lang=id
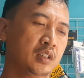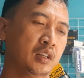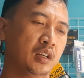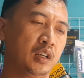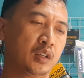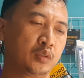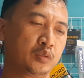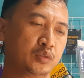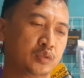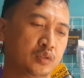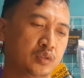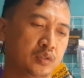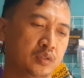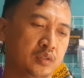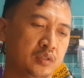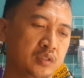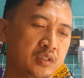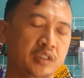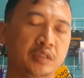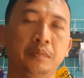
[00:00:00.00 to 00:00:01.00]
harus
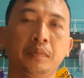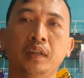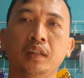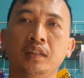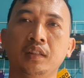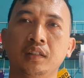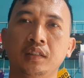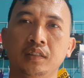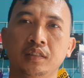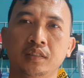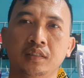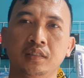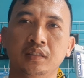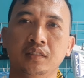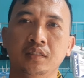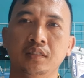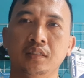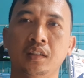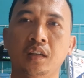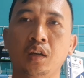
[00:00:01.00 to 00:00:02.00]
simetris
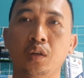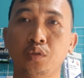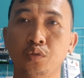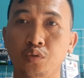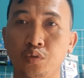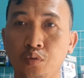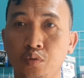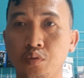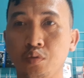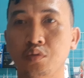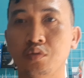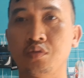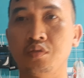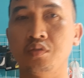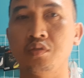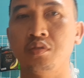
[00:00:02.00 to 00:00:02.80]
harus lurus